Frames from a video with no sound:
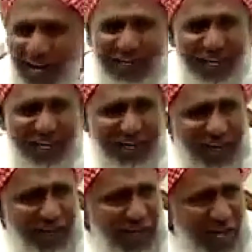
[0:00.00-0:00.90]
அந்த
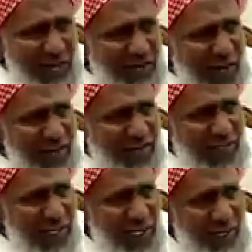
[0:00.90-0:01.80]
எல்லா
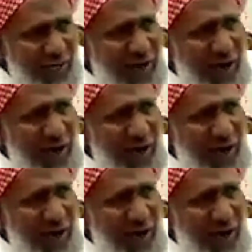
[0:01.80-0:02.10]
வார்த்தைகளிலும்